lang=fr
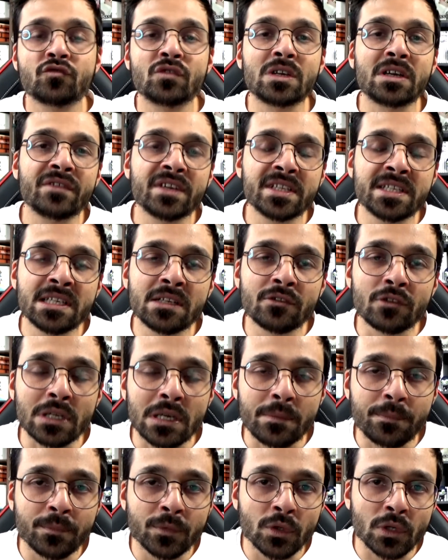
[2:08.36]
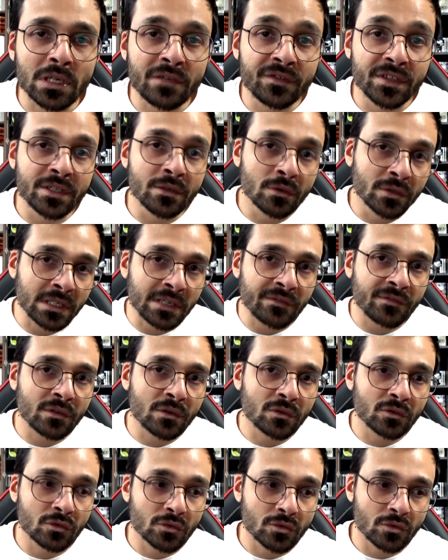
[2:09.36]
Je vous l'avais dit dans la, vidéo
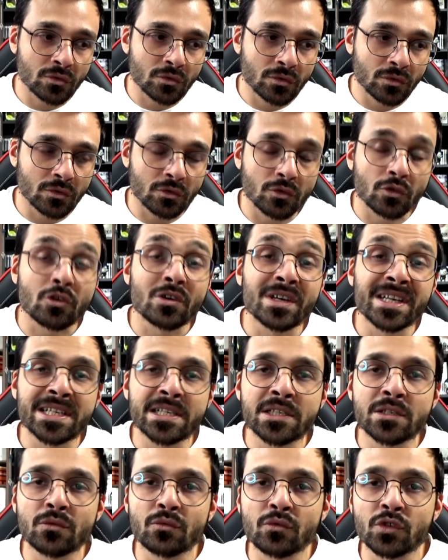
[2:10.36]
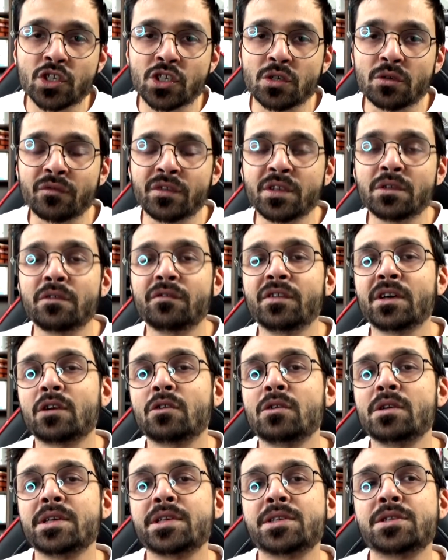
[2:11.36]
d'avant de, collection, j'ai envie de faire
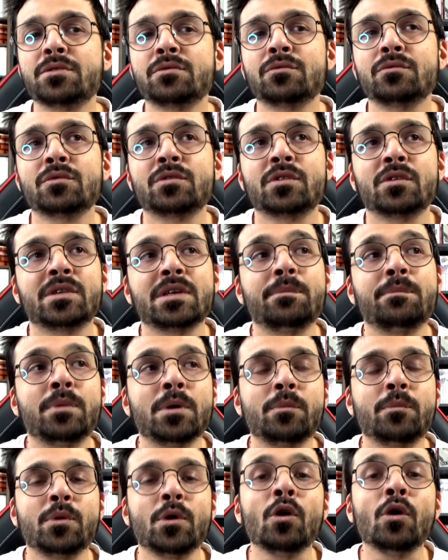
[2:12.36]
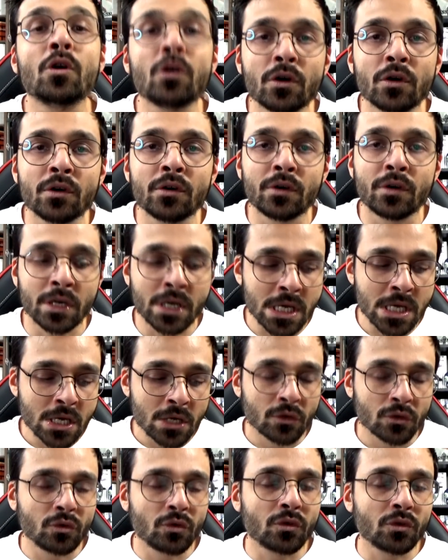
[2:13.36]
collection de, des pop horreur.
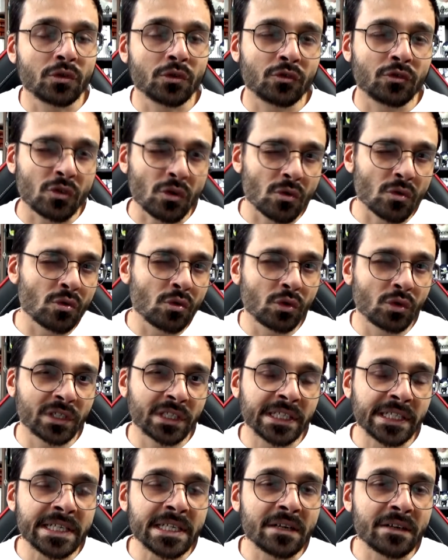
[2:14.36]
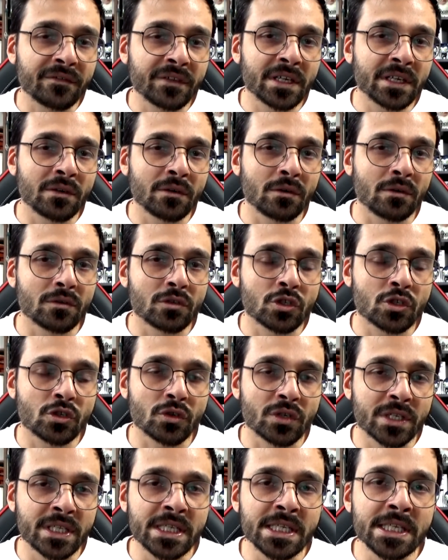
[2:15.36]
Donc dans l'autre, il y avait euh,
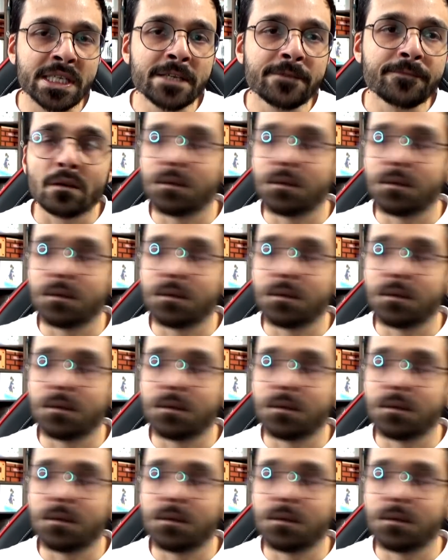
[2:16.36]
Chucky.